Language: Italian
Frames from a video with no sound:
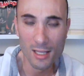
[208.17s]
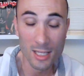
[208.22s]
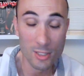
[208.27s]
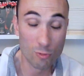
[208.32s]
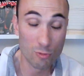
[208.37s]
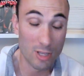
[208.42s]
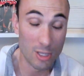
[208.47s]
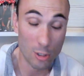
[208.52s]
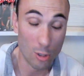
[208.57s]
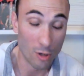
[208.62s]
e
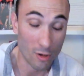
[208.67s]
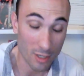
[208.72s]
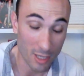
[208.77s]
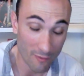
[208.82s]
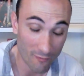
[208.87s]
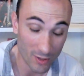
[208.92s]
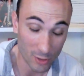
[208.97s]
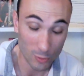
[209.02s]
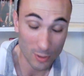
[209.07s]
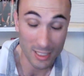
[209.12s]
scusate no,
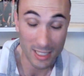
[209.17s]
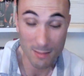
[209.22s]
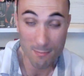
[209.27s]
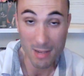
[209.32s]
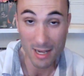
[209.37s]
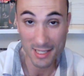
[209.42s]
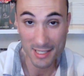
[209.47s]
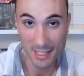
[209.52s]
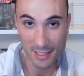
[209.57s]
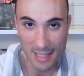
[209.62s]
ha fatto anche il
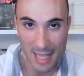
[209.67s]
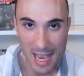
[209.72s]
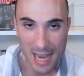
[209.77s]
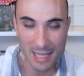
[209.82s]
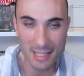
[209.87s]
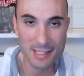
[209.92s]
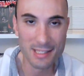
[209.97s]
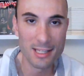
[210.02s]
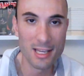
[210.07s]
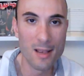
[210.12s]
Maxi
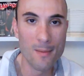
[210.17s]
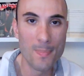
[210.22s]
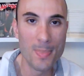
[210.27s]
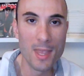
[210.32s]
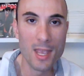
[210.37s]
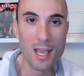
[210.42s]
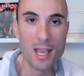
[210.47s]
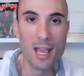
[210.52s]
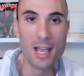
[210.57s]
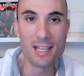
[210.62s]
Tex,
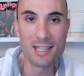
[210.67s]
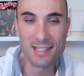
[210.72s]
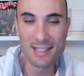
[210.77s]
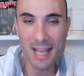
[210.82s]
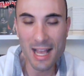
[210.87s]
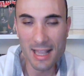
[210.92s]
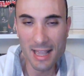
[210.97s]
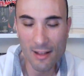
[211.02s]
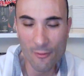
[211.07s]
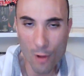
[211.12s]

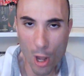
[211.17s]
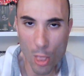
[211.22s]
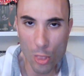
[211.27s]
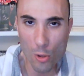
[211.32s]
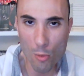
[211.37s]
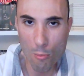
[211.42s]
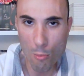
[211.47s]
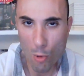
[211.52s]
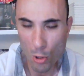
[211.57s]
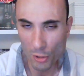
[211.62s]
sta
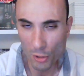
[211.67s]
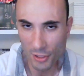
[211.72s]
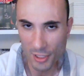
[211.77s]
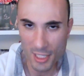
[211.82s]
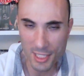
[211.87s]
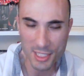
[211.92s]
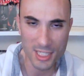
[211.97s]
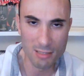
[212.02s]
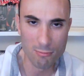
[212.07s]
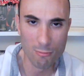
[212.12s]
lavorando
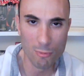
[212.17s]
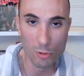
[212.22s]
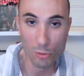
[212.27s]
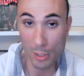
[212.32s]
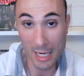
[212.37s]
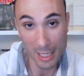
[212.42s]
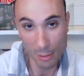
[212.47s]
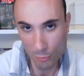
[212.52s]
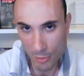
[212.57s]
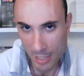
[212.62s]
moltissimo,
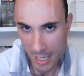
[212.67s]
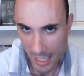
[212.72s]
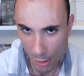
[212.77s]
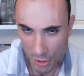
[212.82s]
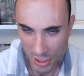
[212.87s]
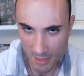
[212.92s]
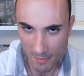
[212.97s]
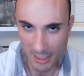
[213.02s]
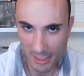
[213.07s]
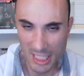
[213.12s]
non è, non è la
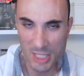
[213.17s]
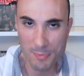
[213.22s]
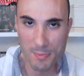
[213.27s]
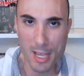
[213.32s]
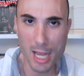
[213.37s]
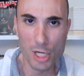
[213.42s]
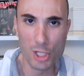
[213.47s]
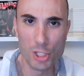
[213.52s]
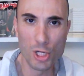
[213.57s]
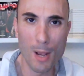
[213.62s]
cosa che mi
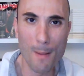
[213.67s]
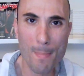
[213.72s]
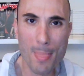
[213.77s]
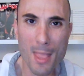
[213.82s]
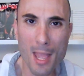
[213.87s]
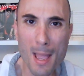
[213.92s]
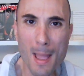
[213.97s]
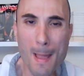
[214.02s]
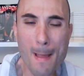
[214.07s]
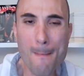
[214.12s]
dispiace,
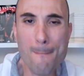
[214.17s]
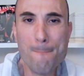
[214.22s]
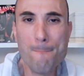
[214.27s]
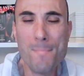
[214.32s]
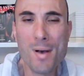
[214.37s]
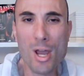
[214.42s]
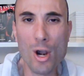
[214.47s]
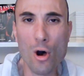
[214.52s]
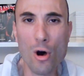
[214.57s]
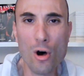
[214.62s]

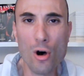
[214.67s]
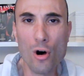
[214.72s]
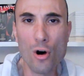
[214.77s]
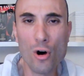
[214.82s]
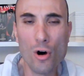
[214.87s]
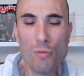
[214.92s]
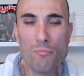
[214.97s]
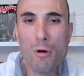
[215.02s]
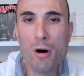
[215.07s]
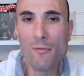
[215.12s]

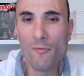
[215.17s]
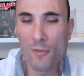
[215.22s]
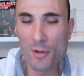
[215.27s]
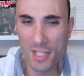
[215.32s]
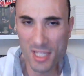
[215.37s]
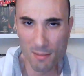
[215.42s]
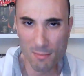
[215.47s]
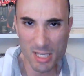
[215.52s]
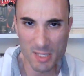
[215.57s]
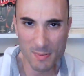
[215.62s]
però, boh,
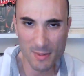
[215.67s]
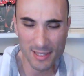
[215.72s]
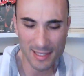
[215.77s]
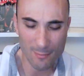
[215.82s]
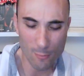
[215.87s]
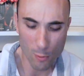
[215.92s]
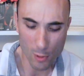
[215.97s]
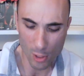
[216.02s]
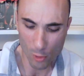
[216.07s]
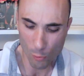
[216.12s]
forse mi
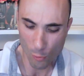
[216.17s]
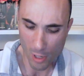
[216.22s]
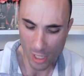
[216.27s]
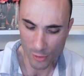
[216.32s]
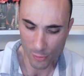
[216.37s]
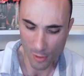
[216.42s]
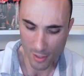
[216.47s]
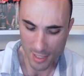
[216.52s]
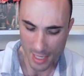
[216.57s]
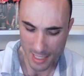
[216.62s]
aspettavo qualcun
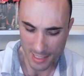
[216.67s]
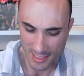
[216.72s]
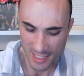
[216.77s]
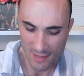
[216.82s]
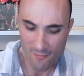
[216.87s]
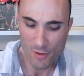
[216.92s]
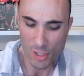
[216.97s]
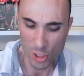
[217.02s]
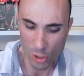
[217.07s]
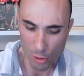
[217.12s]
altro dei
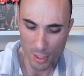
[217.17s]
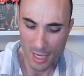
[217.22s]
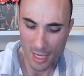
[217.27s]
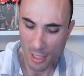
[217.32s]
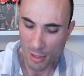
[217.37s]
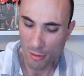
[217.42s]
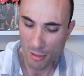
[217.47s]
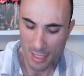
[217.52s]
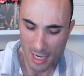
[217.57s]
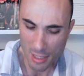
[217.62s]
testi. Invece no, gli
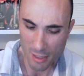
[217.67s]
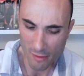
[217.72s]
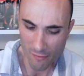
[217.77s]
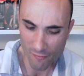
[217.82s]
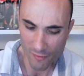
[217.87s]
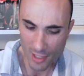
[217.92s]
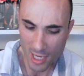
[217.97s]
danno, gli a